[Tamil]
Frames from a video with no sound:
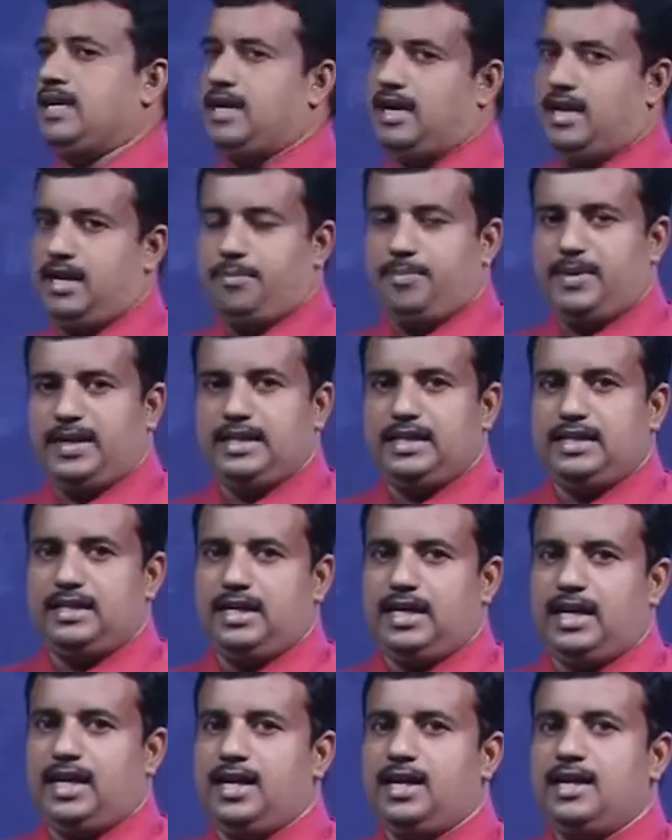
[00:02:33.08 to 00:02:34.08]

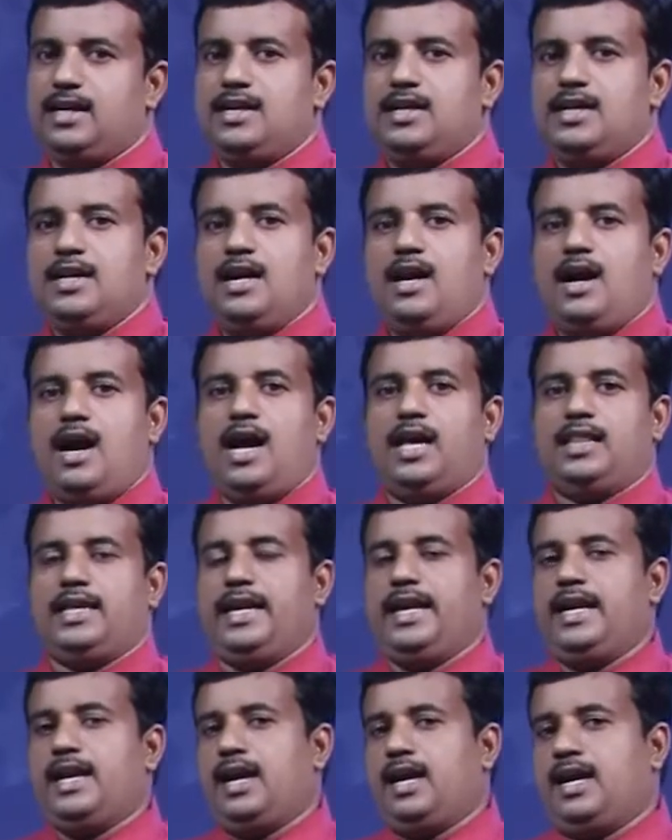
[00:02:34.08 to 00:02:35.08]
காணப்படுகின்றன அதனை
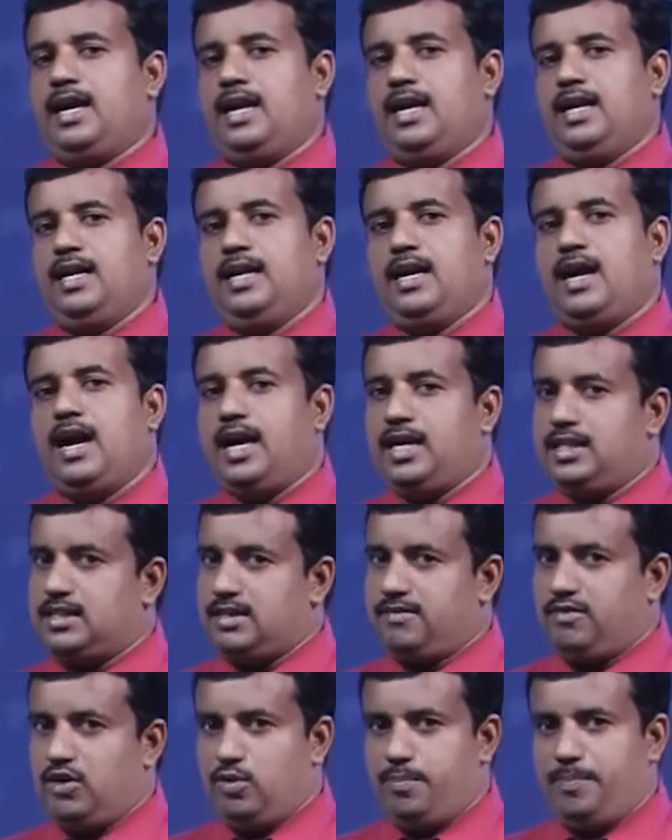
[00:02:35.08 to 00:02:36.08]
நாங்கள் அடுத்த
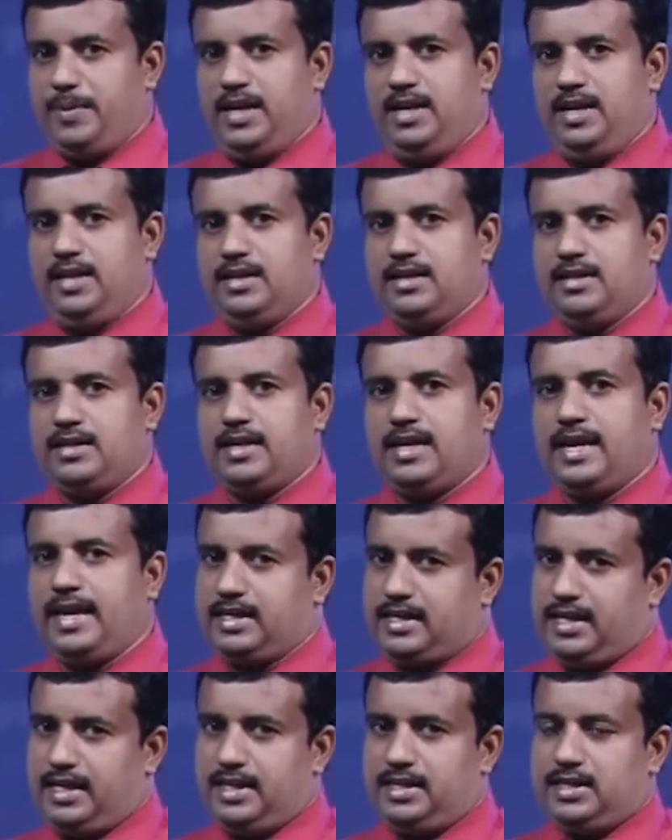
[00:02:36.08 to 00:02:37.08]
வகுப்பில்
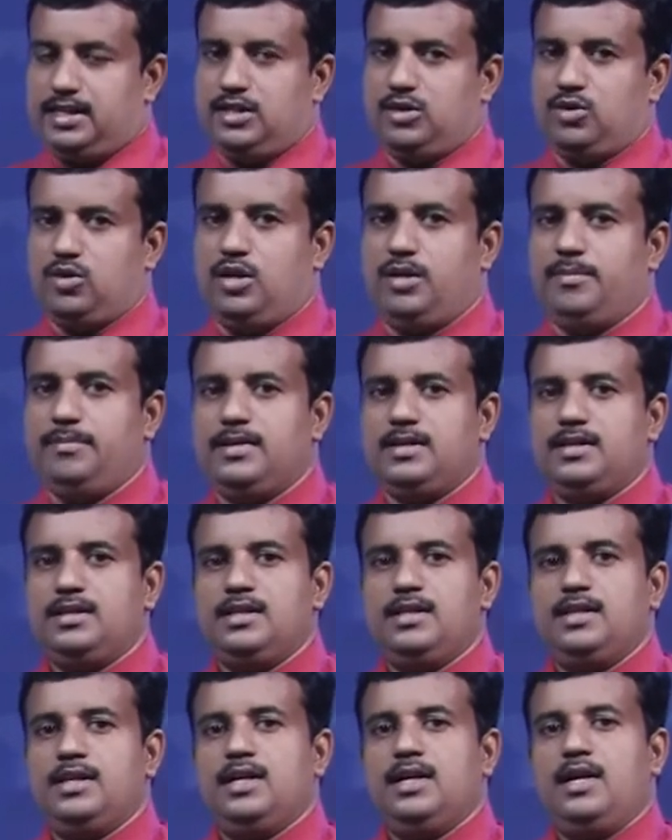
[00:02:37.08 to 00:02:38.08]
கற்க இருக்கின்றோம்
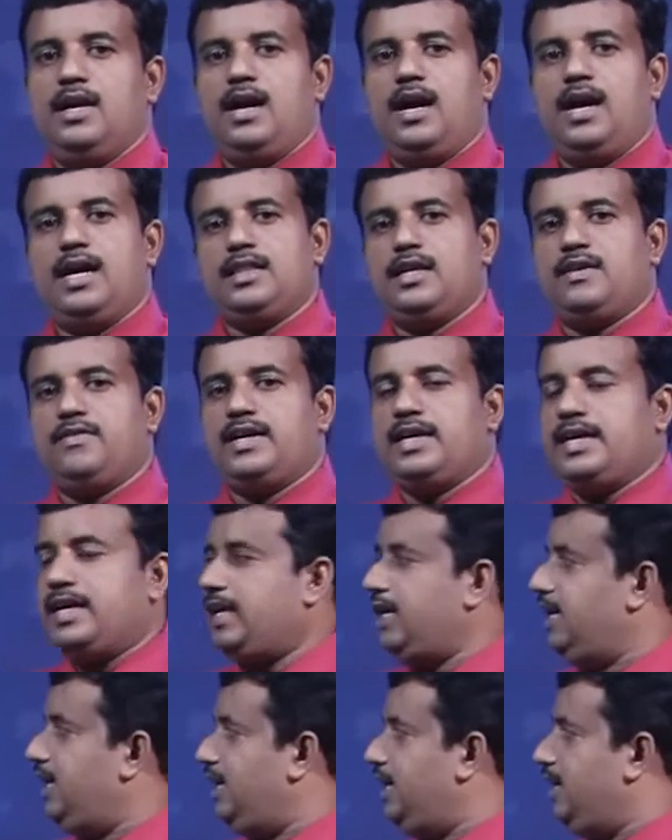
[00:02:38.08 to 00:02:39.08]
அந்த
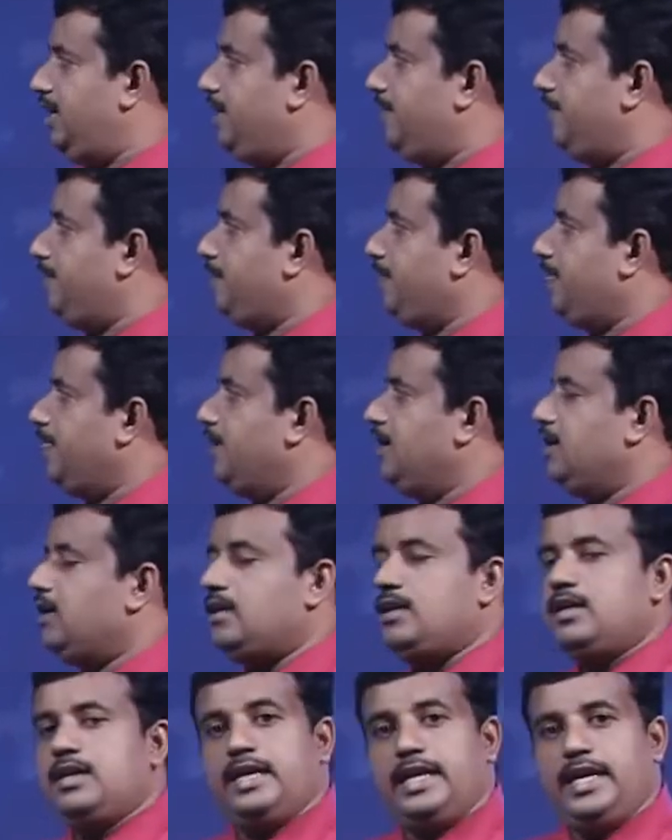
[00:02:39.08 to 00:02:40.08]
வகையில்
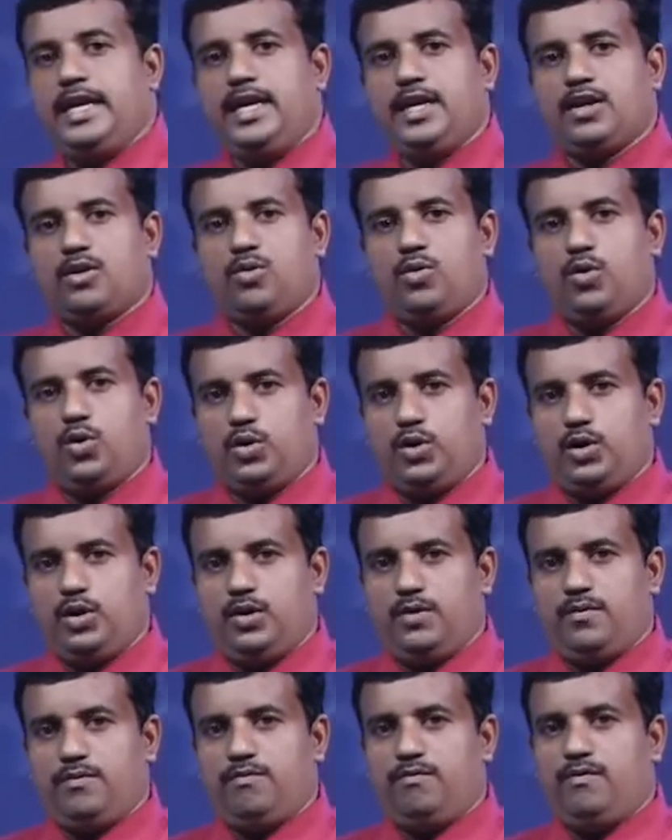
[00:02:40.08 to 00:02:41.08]
நீர் ஒரு
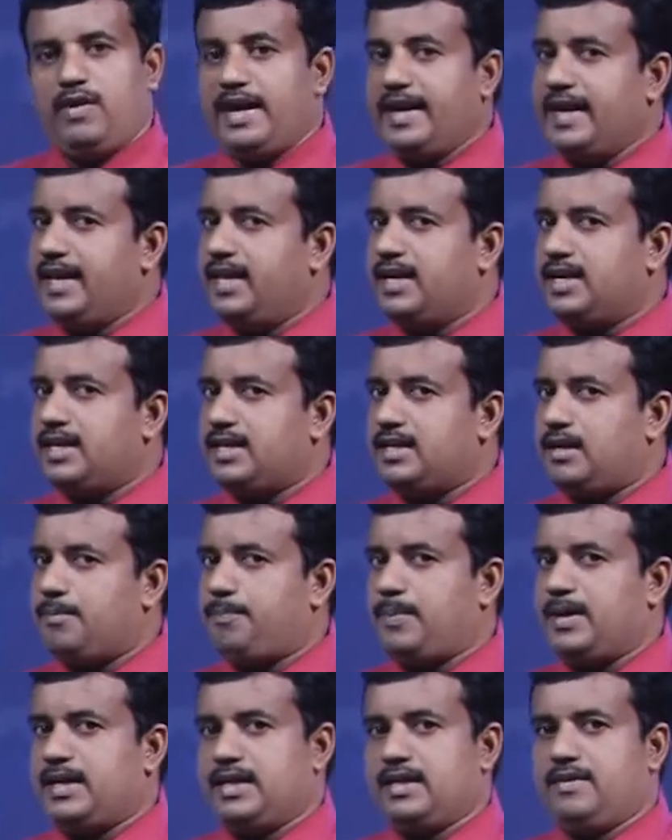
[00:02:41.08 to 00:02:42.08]

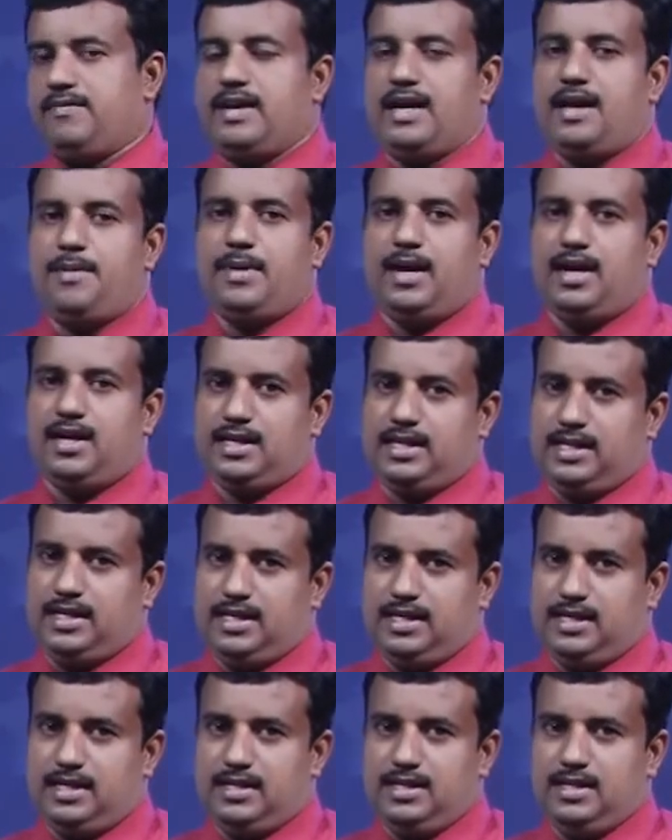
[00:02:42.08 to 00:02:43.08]
வரையறுக்கப்பட்ட வளமாக
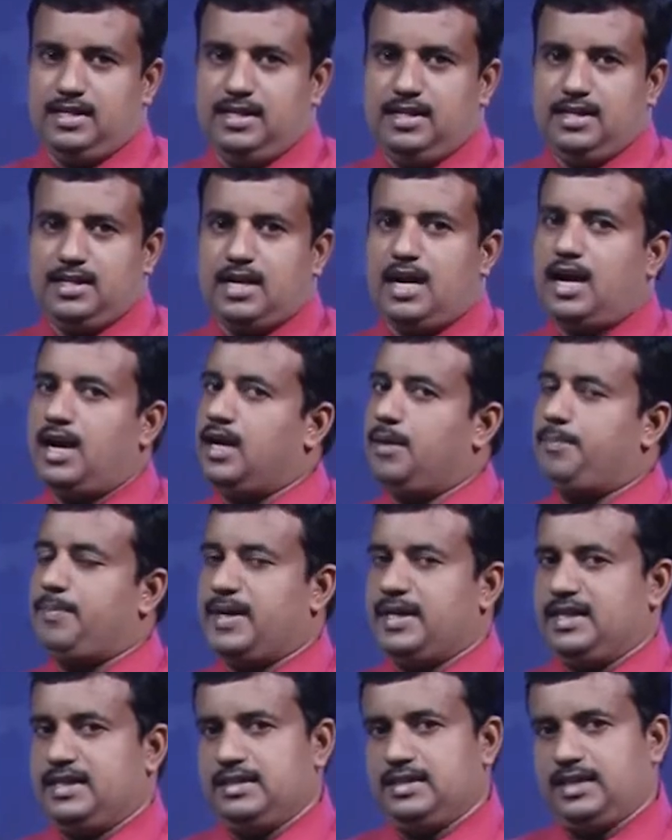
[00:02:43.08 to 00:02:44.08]

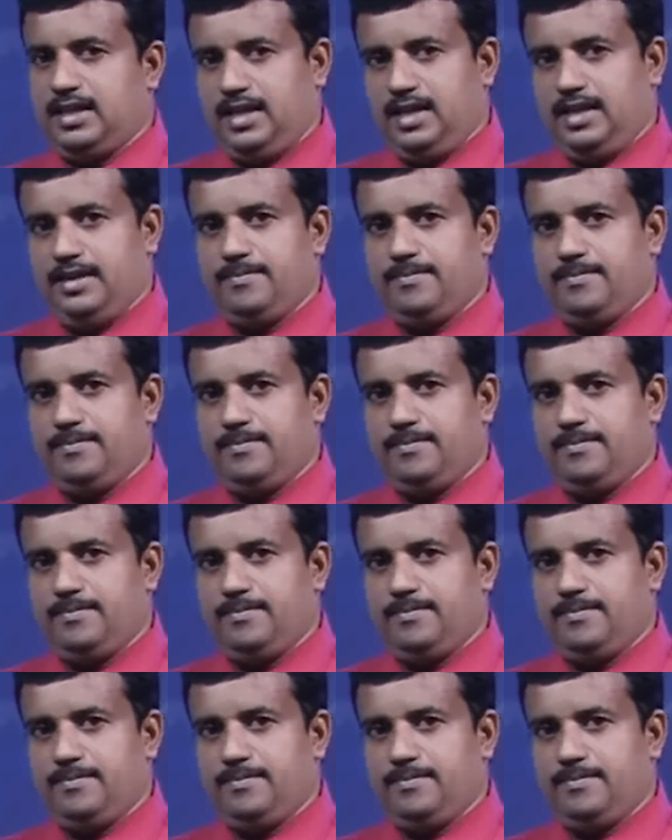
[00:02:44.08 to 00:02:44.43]
காணப்படுகின்றது